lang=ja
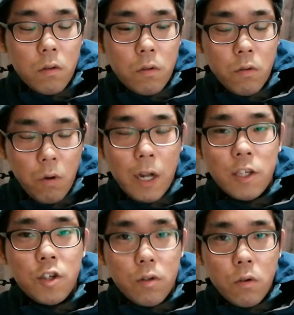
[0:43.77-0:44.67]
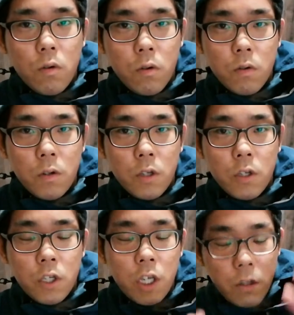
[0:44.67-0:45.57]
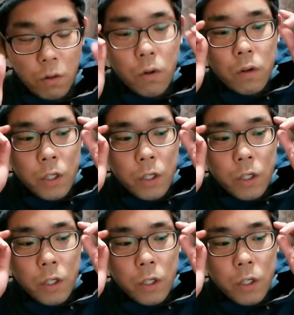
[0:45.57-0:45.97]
の味とチェの